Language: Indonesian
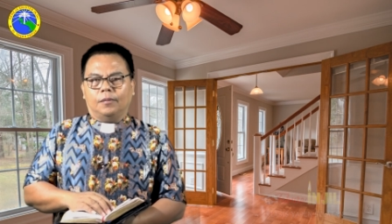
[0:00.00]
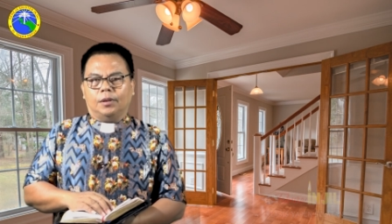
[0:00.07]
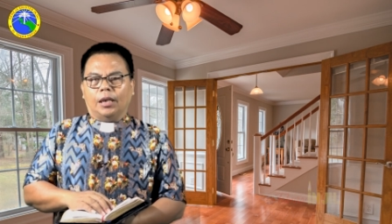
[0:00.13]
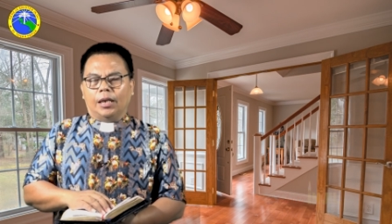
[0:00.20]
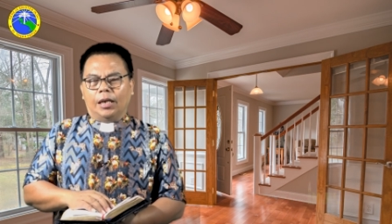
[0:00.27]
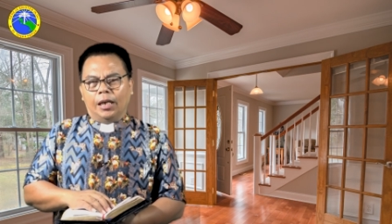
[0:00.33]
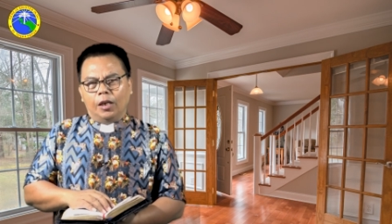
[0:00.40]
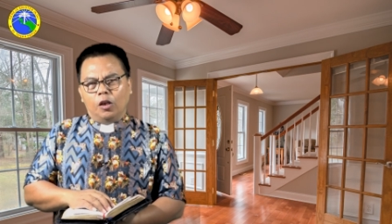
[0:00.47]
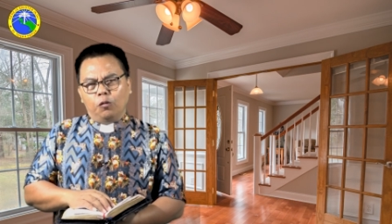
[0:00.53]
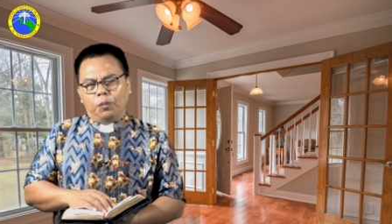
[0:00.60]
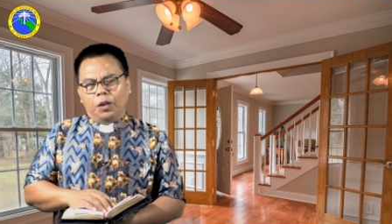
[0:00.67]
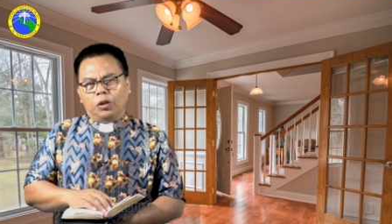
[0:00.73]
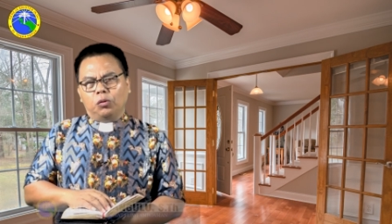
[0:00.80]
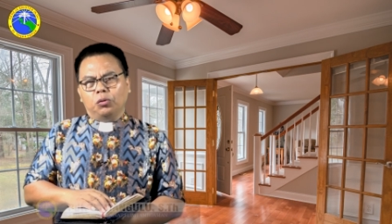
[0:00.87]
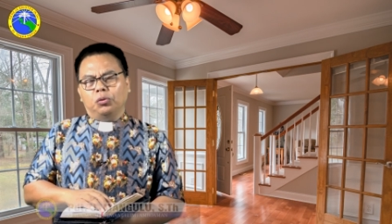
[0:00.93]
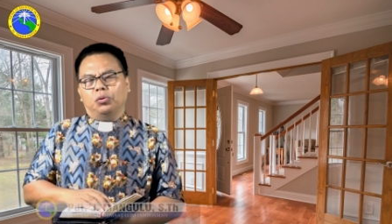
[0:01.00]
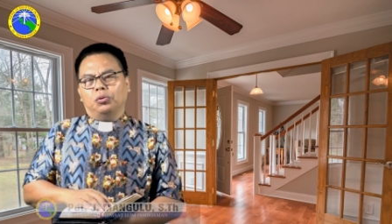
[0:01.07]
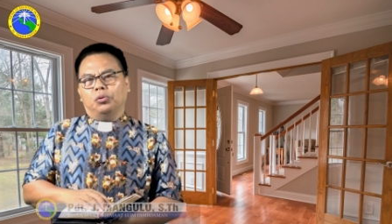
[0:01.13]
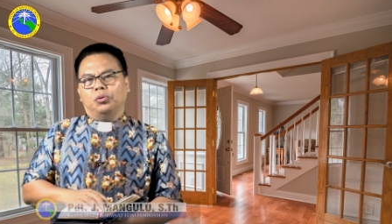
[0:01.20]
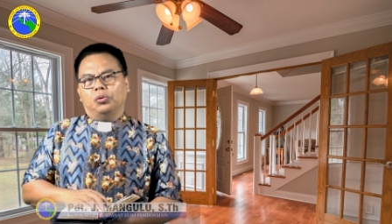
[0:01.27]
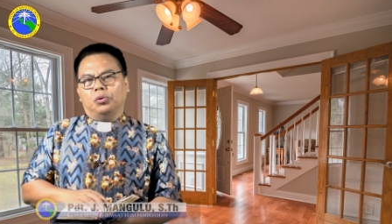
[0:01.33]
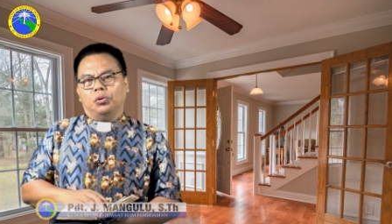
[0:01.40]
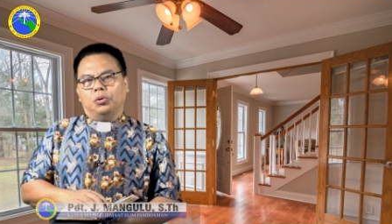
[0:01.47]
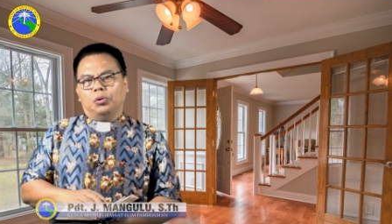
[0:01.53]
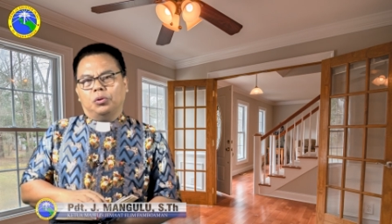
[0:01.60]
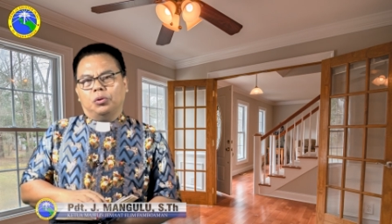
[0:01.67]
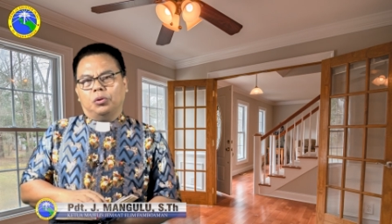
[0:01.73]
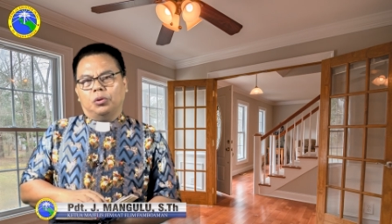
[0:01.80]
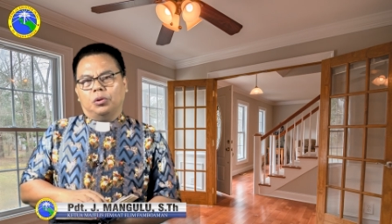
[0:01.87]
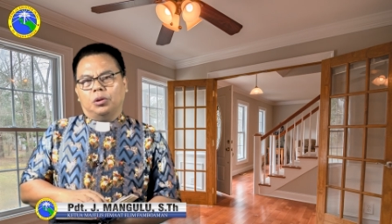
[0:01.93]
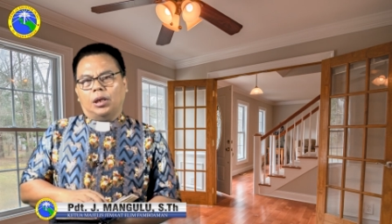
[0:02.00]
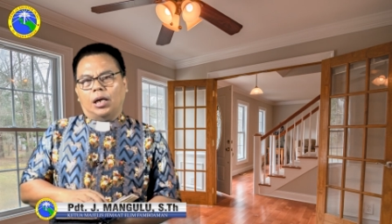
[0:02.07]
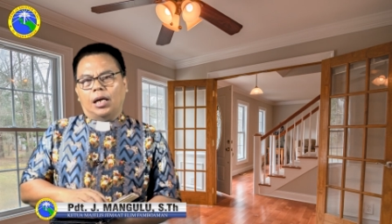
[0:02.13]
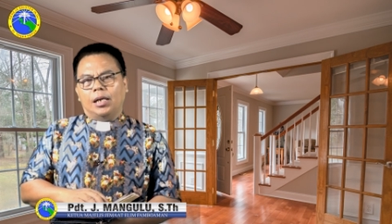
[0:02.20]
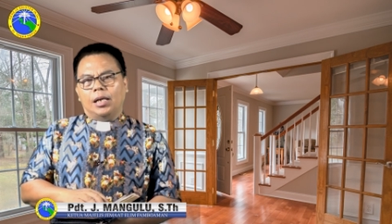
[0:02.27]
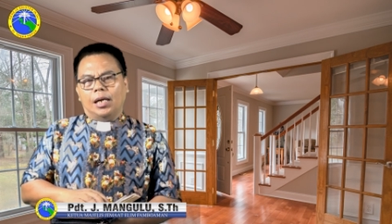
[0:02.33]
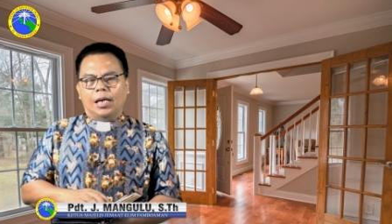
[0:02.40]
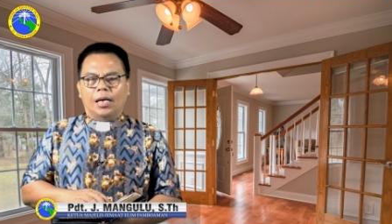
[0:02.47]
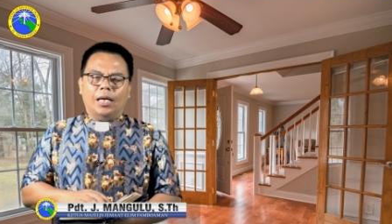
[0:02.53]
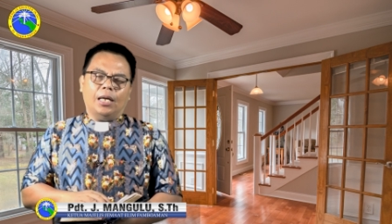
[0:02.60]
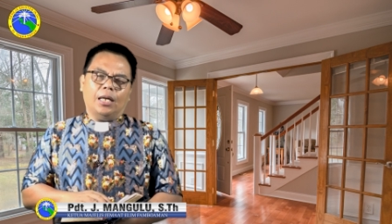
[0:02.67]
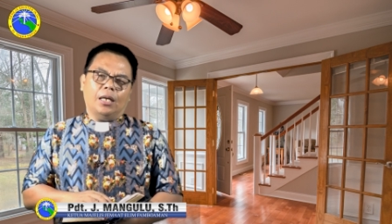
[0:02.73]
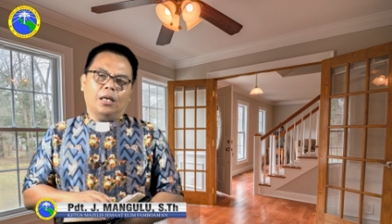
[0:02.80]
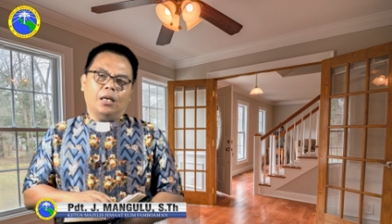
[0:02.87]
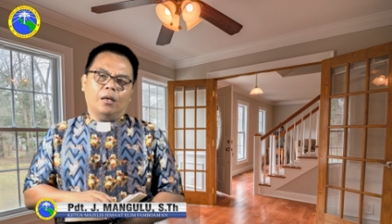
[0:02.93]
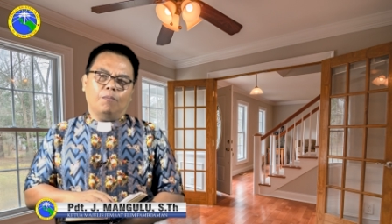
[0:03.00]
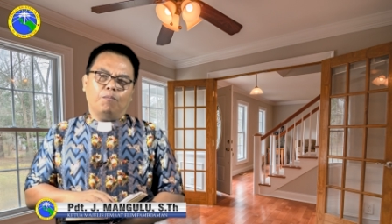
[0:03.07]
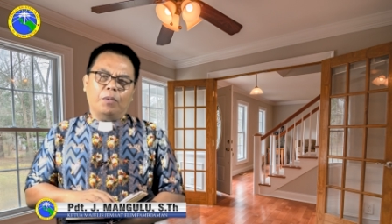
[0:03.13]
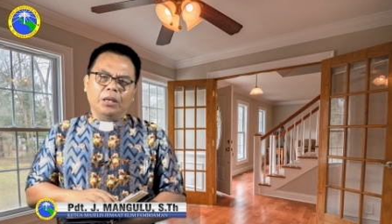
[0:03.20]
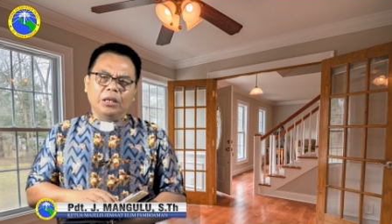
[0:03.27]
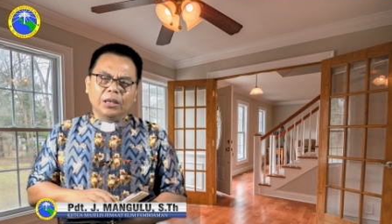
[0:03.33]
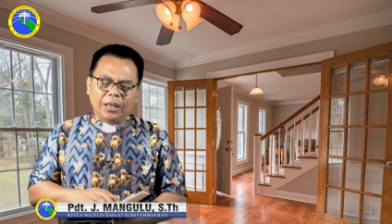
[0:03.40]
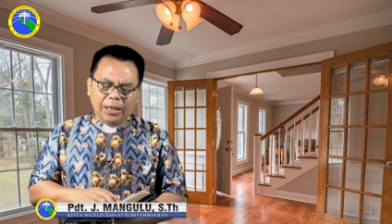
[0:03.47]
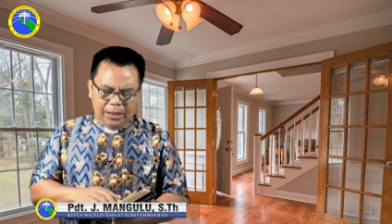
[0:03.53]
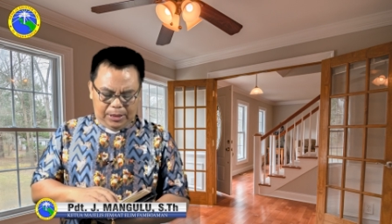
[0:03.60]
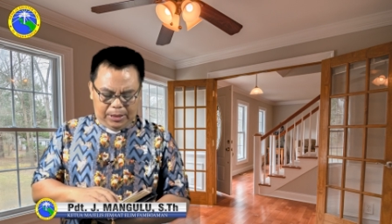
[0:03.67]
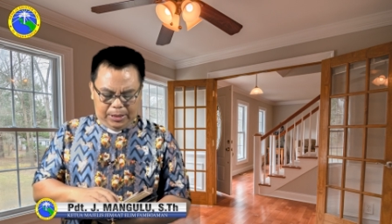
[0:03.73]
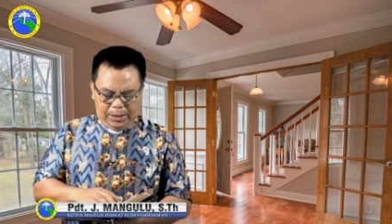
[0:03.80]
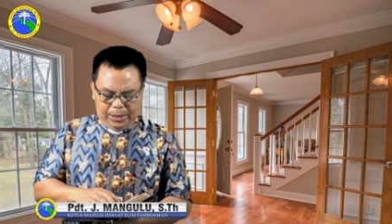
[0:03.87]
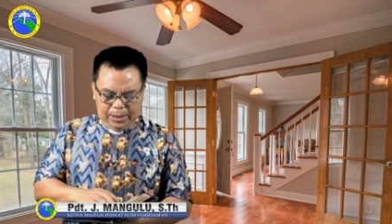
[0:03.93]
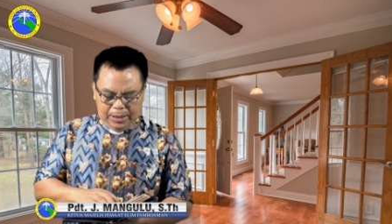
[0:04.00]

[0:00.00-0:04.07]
Jadi hidup itu adalah penting